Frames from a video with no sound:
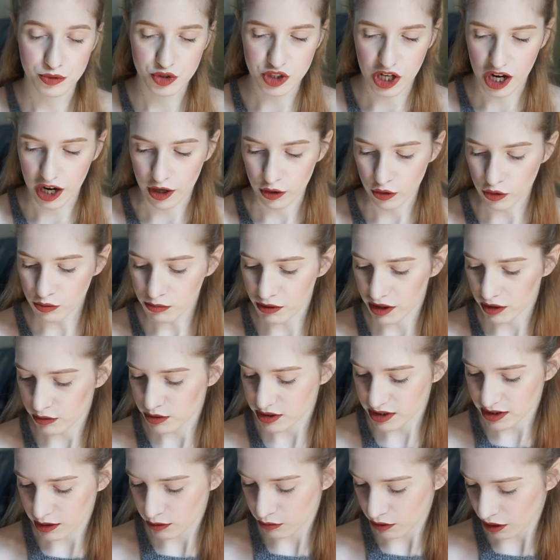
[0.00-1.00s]
ciao ma
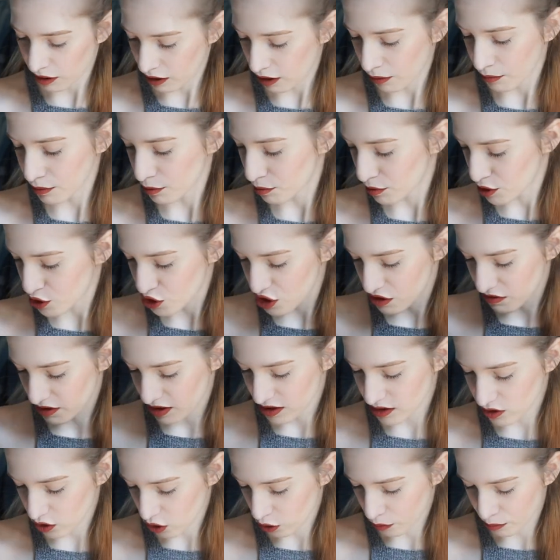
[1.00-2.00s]
questa qua mi
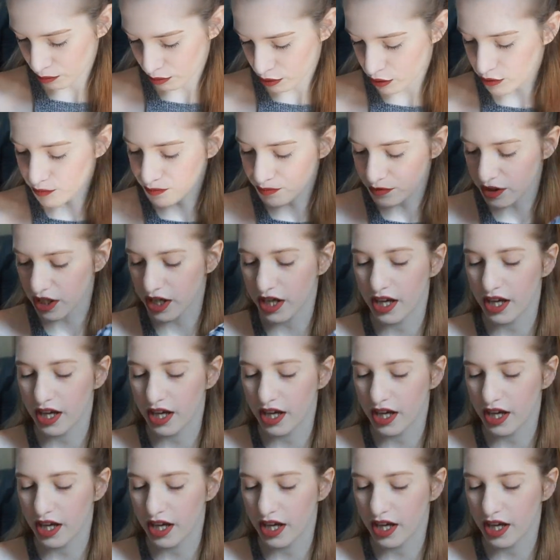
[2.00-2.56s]
piaceva troppo